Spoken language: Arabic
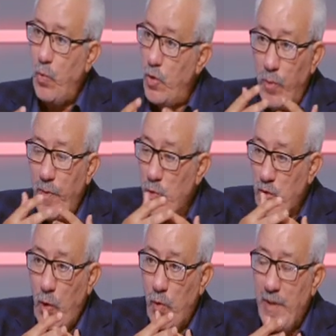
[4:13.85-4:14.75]
وان هم
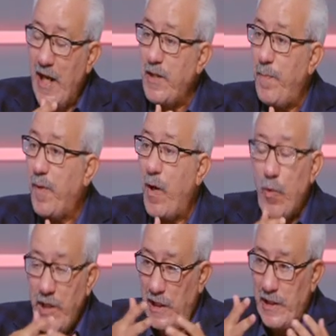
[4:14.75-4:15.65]
يوصلوا لمراتب
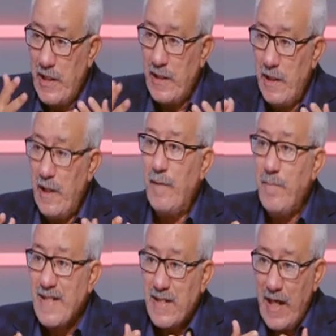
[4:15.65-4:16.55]
قويه جدا
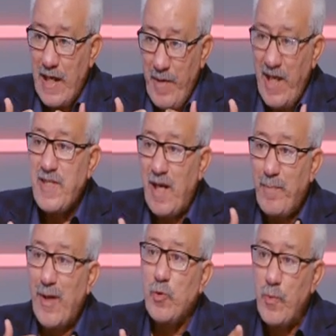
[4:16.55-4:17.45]
بس اللي بيحصل
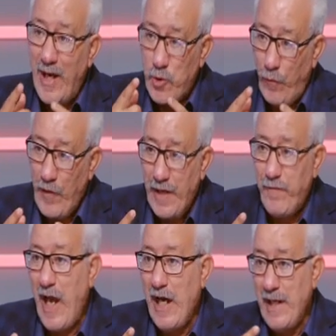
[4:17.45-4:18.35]
برضه ما شوف
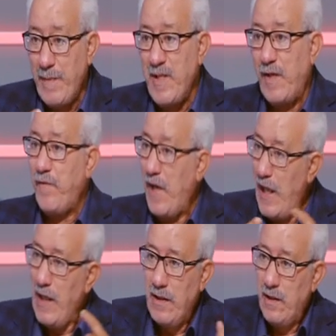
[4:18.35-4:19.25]
يعني في حاجه احنا
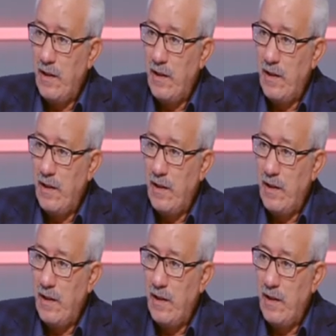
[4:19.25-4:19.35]
بنغفلها